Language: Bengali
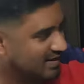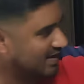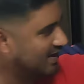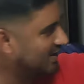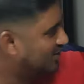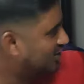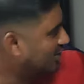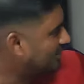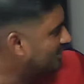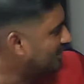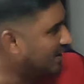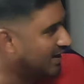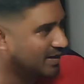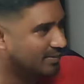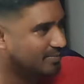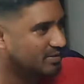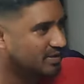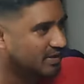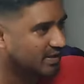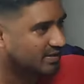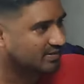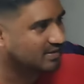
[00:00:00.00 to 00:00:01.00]
এইসব জায়গার
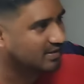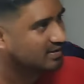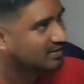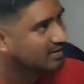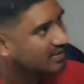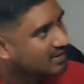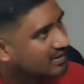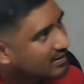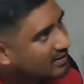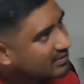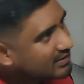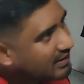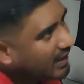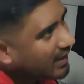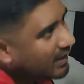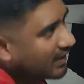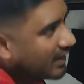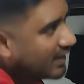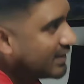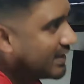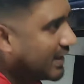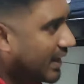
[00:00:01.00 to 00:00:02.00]
মধ্যে দেখছেন
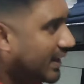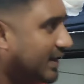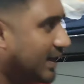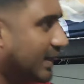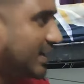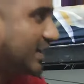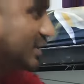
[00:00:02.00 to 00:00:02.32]
এটা